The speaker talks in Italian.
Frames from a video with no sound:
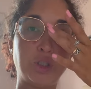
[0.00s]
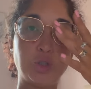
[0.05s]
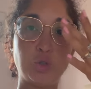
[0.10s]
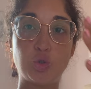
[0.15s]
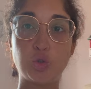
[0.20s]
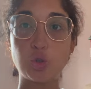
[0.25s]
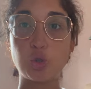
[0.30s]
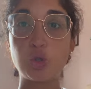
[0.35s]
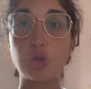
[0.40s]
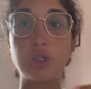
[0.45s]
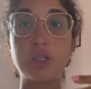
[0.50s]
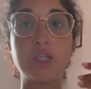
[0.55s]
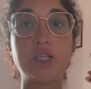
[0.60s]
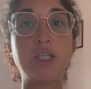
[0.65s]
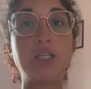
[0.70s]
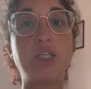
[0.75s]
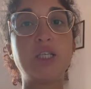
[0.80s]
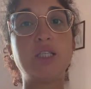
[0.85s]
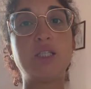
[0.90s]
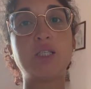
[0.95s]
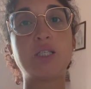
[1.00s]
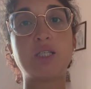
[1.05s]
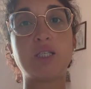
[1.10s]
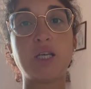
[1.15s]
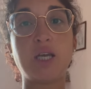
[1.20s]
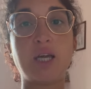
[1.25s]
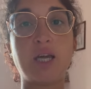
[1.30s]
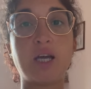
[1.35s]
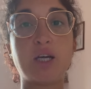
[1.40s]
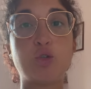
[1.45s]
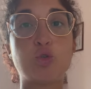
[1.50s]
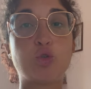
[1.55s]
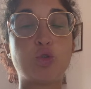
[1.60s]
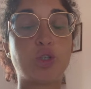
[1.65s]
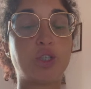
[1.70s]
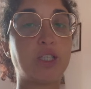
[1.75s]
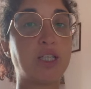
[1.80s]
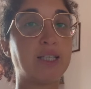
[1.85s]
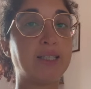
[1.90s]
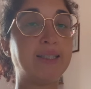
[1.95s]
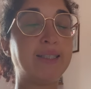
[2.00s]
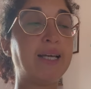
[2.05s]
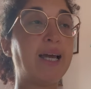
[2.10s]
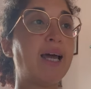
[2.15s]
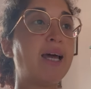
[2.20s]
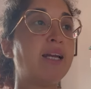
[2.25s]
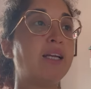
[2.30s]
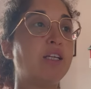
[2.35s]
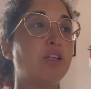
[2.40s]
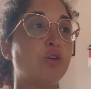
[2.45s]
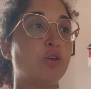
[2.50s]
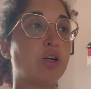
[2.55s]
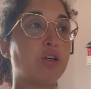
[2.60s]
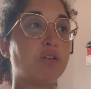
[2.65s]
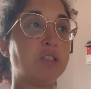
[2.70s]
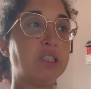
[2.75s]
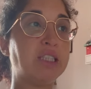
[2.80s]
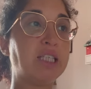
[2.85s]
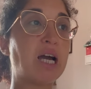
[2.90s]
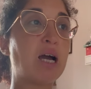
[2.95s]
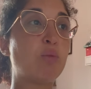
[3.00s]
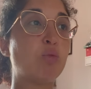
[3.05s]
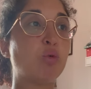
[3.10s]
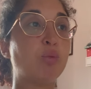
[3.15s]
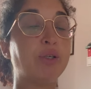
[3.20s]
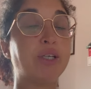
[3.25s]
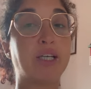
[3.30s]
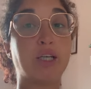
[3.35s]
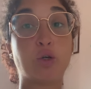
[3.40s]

i giorni, se a giorni alterni, ora vediamo perché